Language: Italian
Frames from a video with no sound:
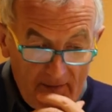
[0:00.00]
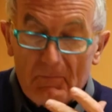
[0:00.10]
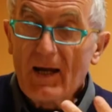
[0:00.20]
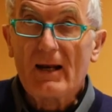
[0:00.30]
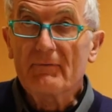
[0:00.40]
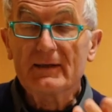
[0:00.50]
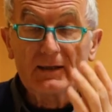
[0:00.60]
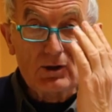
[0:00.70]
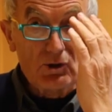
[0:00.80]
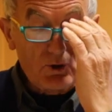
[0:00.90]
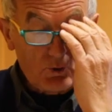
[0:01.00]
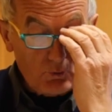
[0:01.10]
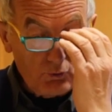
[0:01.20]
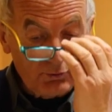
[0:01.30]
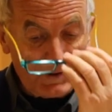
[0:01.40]
Beh, la vita di
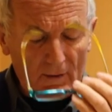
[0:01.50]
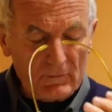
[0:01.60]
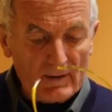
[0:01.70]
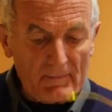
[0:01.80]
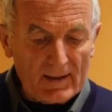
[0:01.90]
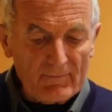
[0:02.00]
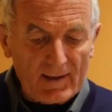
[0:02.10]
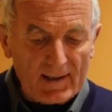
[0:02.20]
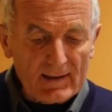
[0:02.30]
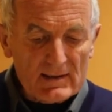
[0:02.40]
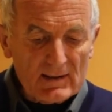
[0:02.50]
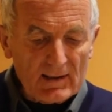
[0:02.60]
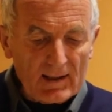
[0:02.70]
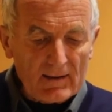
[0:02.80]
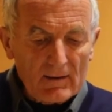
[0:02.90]
Gesù nacque da Maria
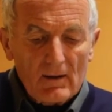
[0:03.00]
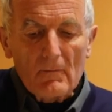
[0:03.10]
Vergine,